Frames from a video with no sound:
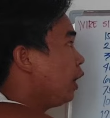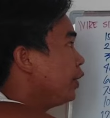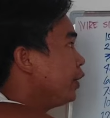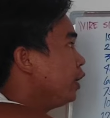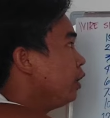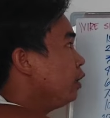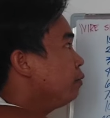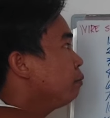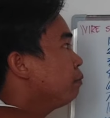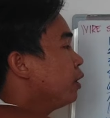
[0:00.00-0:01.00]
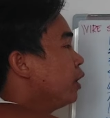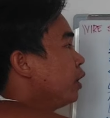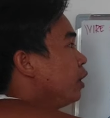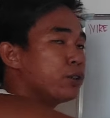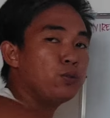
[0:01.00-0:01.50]
ang kanyang
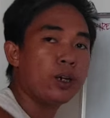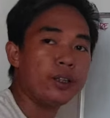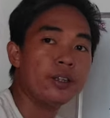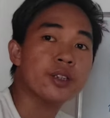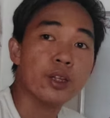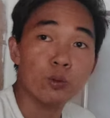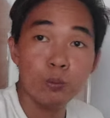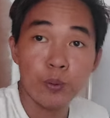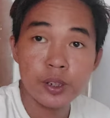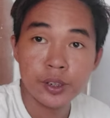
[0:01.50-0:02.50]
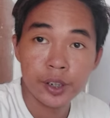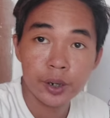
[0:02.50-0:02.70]
sukat is uh, 2.0